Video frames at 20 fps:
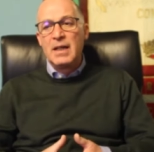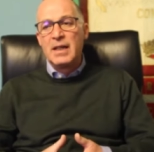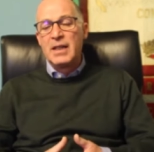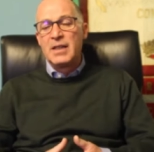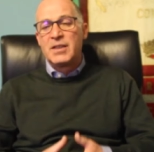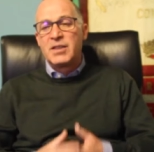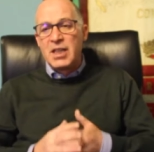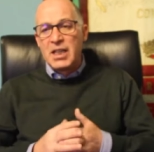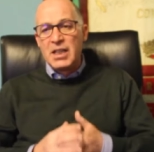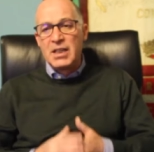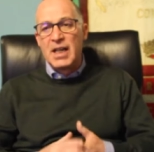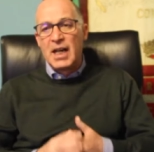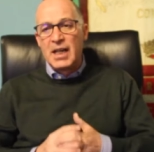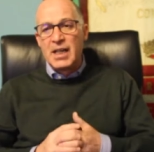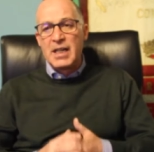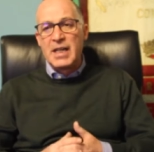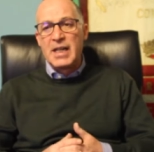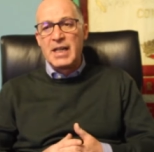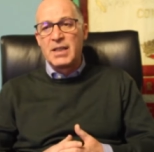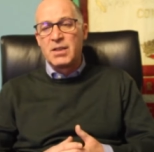eh, sin
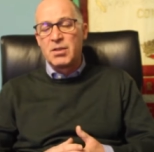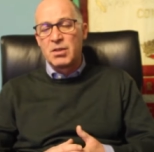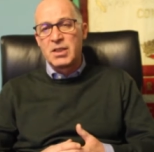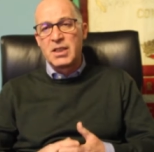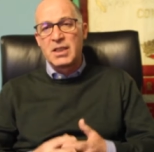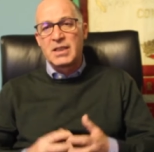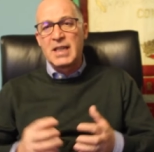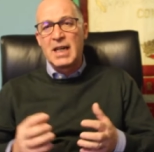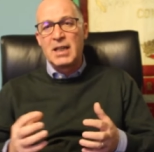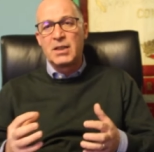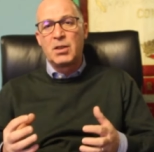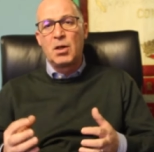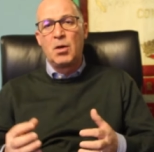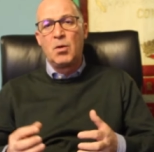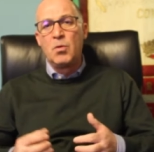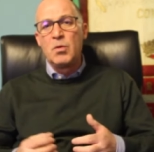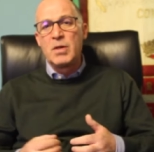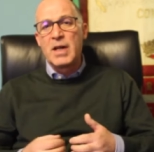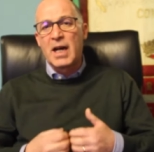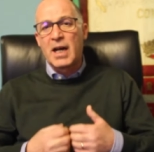dall'inizio, c'è stata
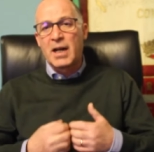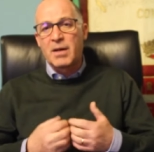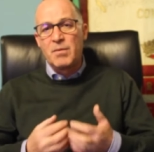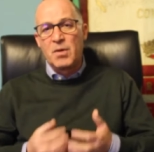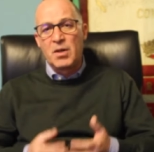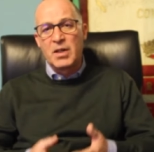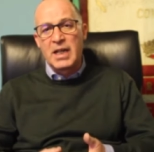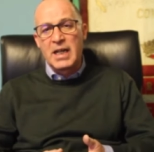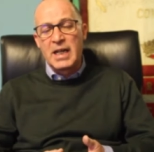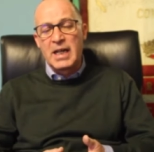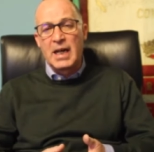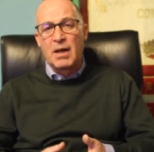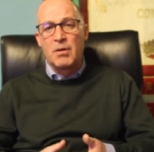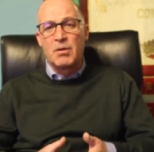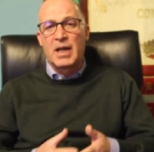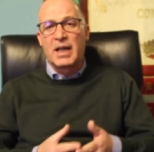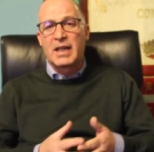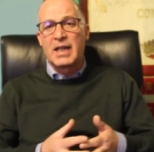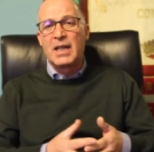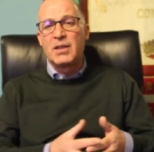un'armonia,
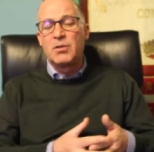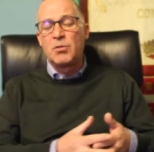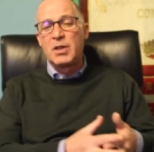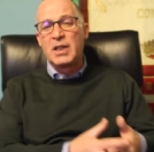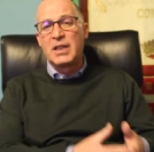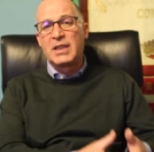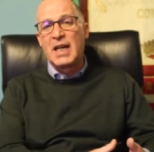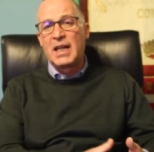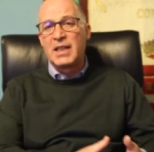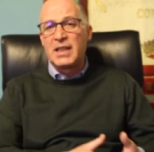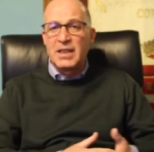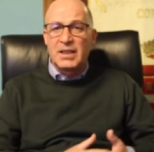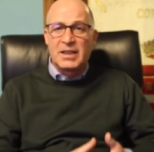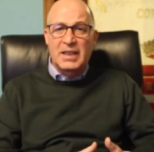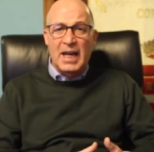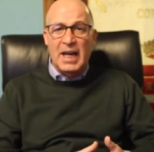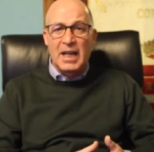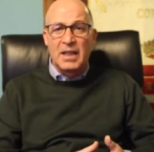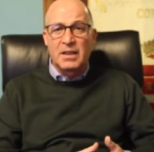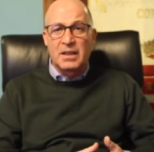una grande unità di
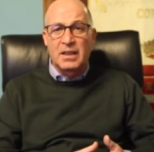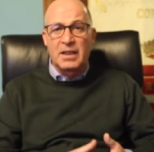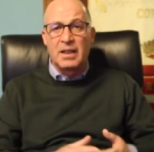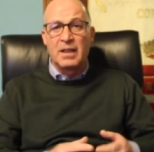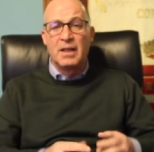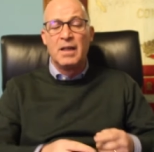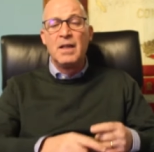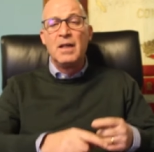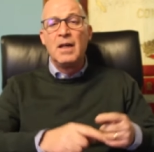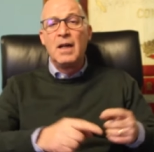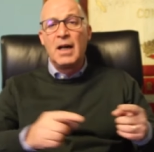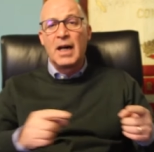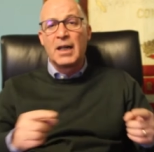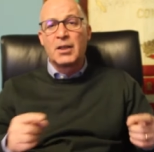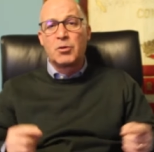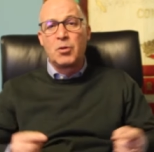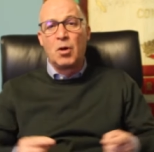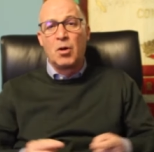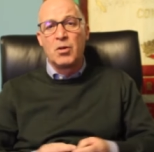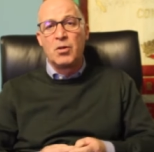intenti
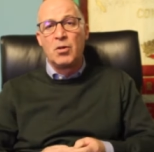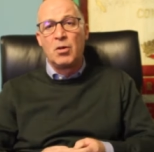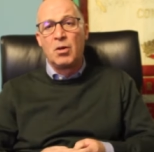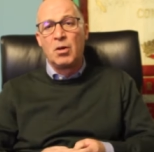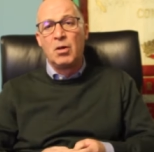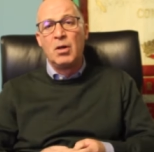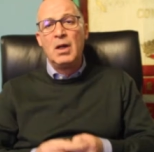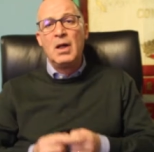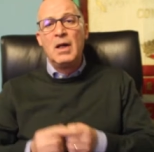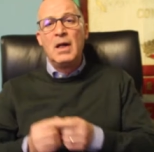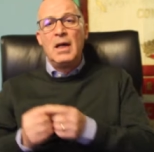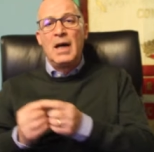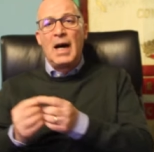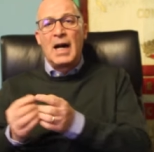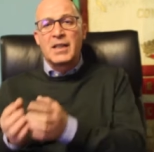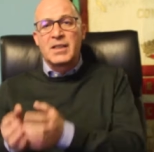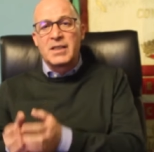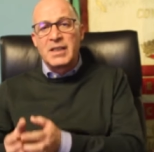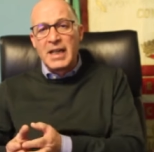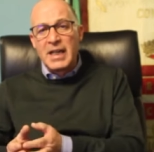attorno
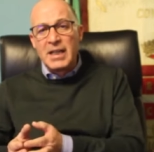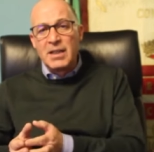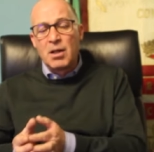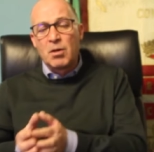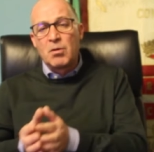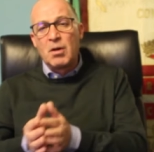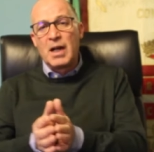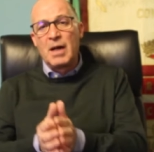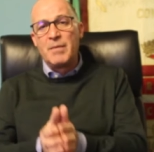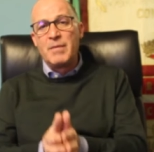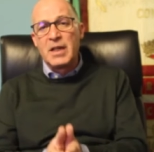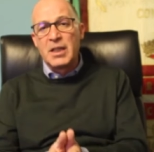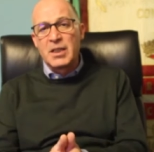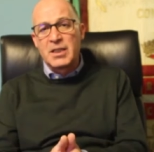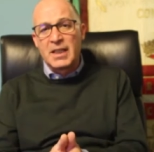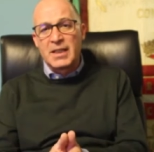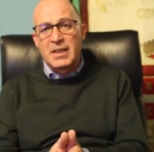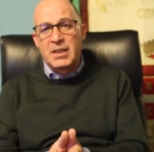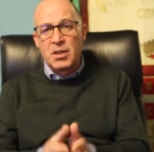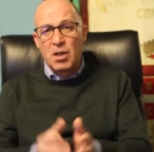al sindaco,
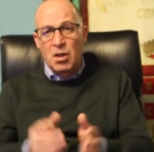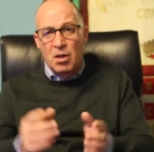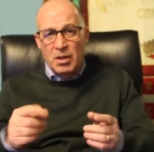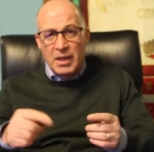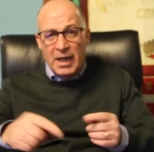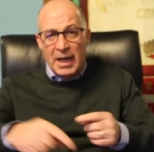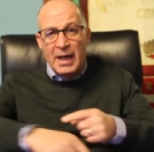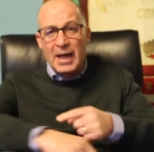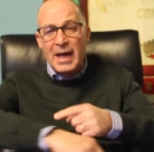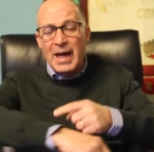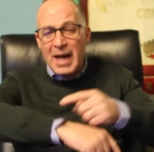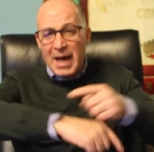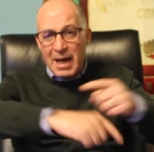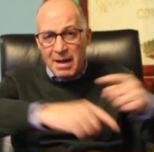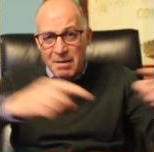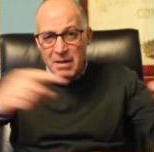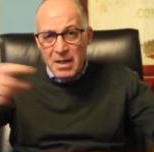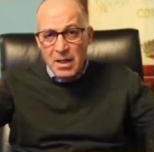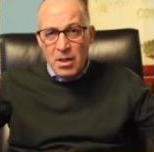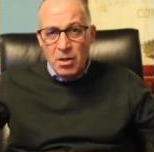all'amministrazione
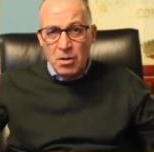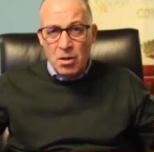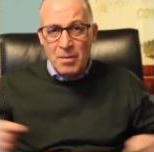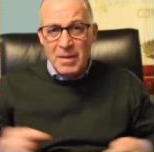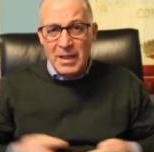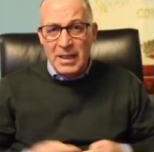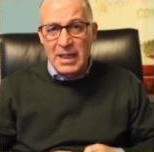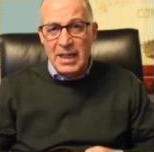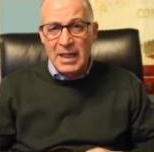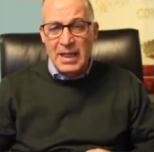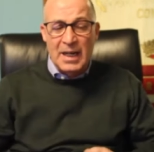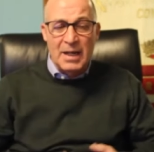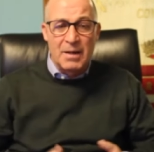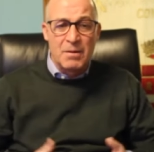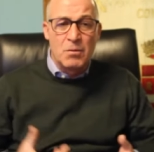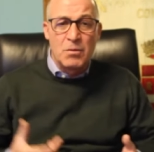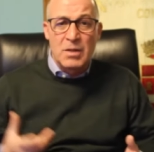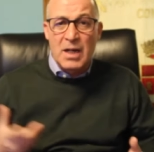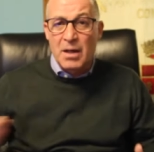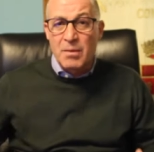e come dire,
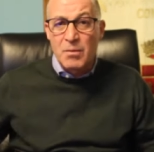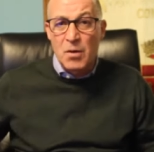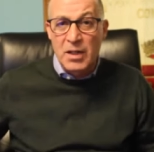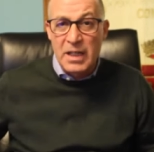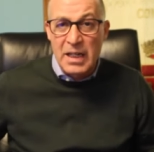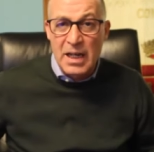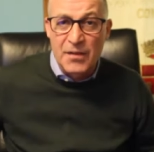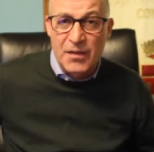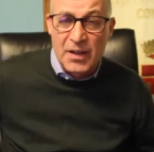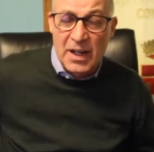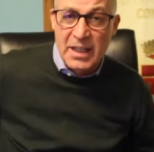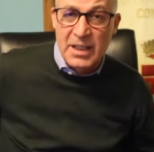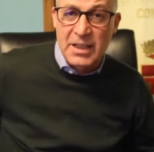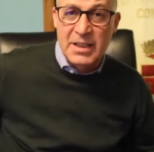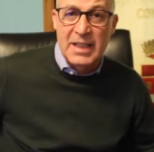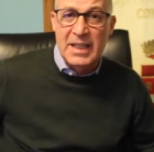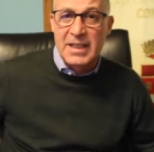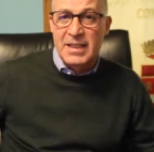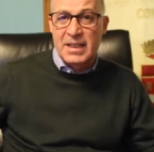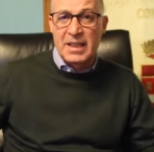un'armonia fra gli
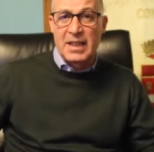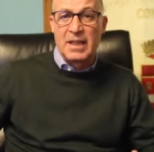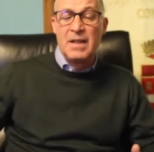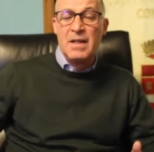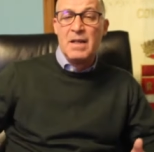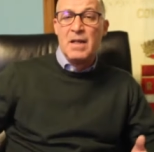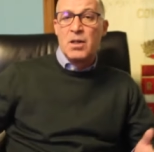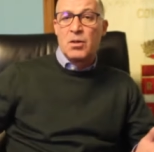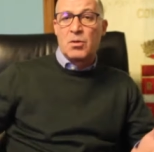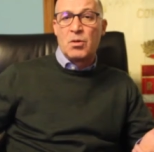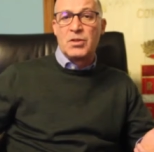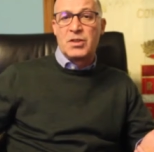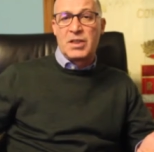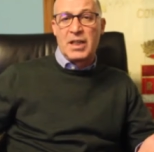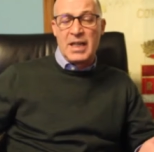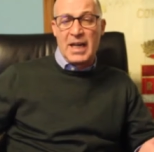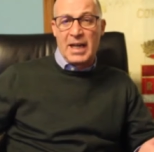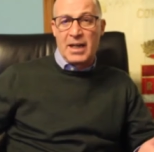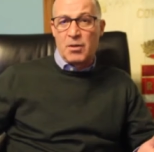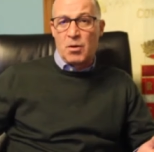stessi
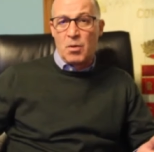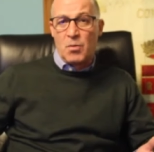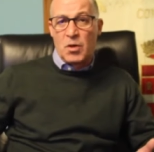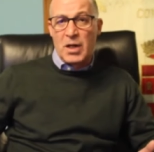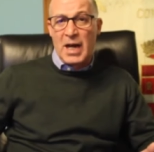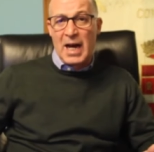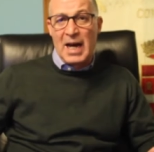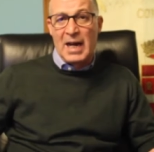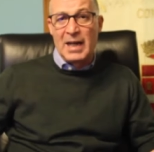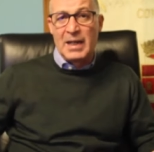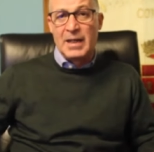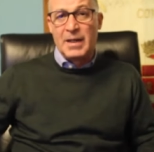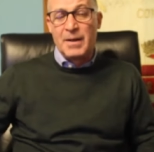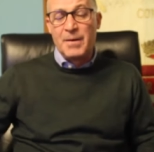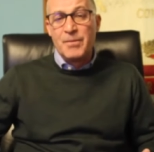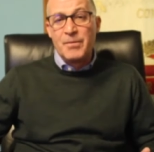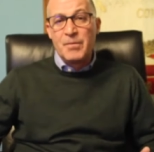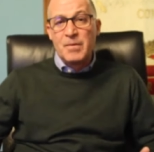consiglieri comunali.